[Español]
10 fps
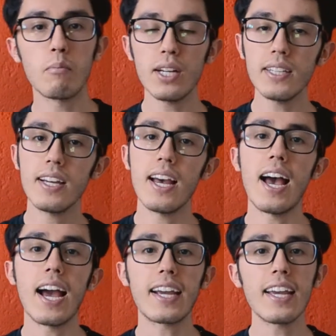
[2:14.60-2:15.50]
pues
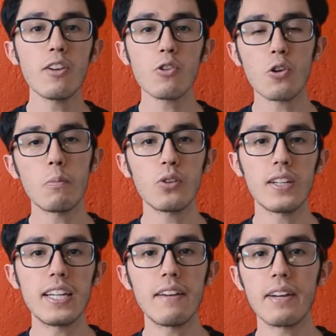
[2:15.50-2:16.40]
aquellos copos
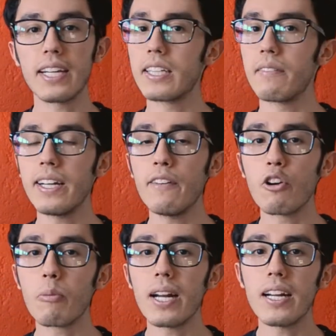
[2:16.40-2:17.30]
de nieve que se van a
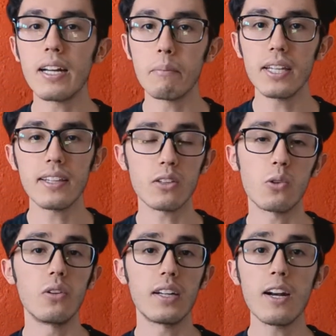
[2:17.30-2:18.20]
formar en ambientes
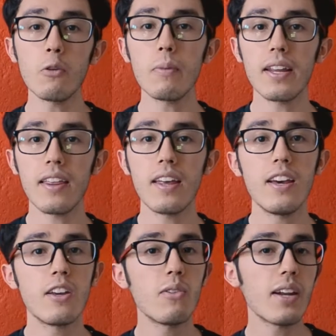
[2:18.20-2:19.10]
con gran humedad
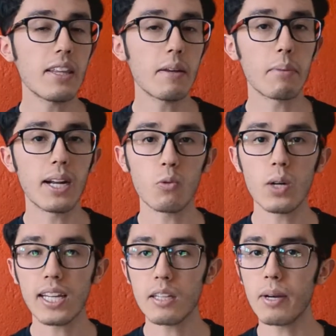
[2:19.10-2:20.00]
y una
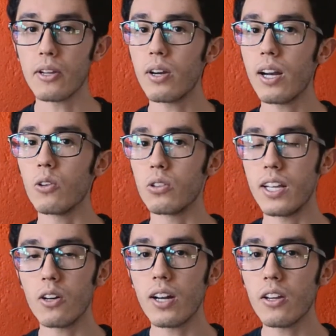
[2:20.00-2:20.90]
temperatura que es mayor a los
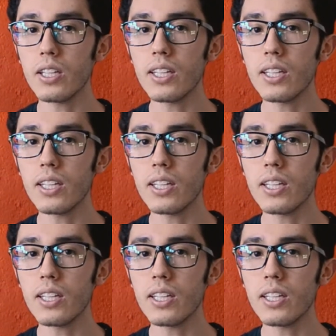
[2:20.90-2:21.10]
0 grados